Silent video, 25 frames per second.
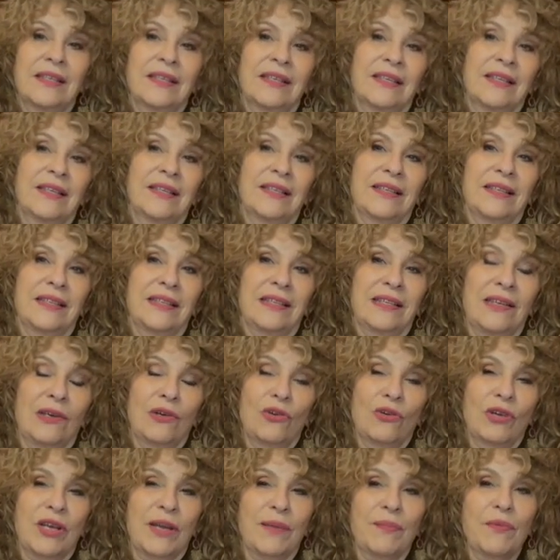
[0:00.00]
eh,
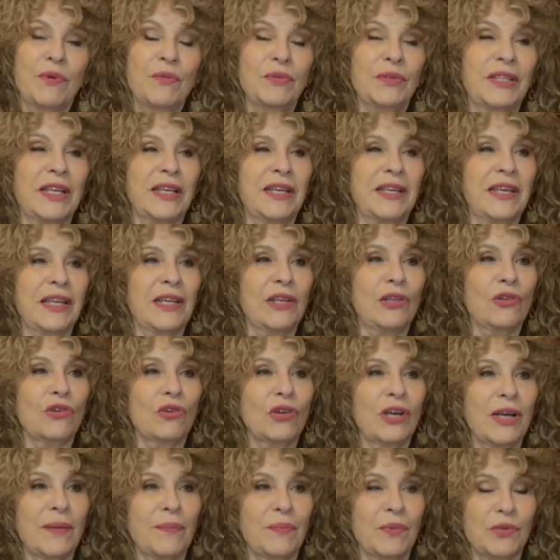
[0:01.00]
los que hemos
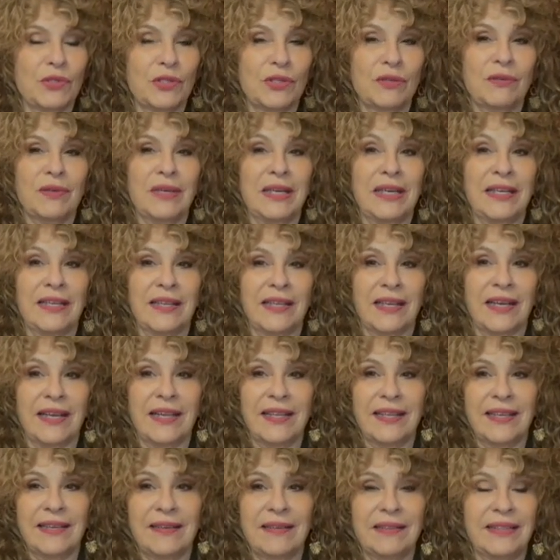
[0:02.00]
tenido la
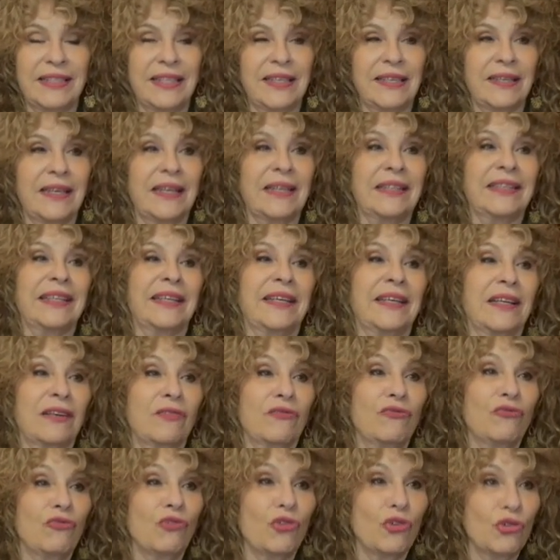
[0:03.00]
posibilidad de,
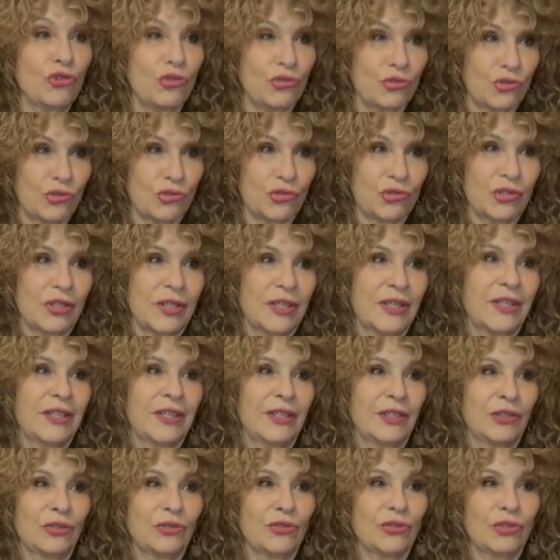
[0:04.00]
tener foros
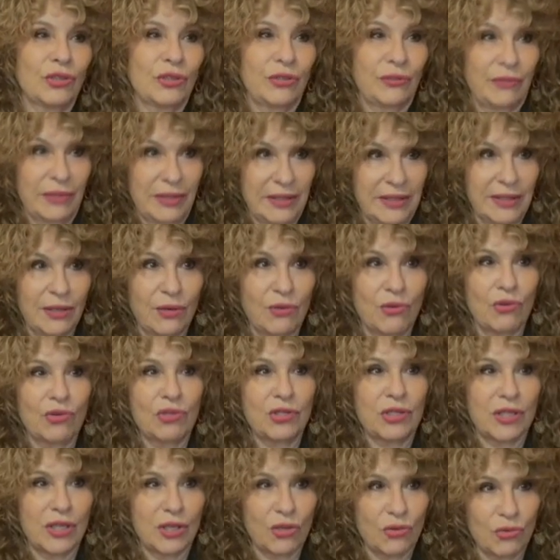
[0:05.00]
donde nuestra
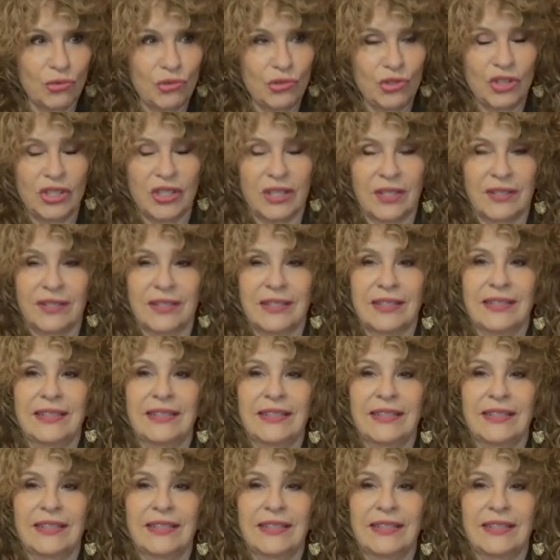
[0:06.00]
voz se escucha,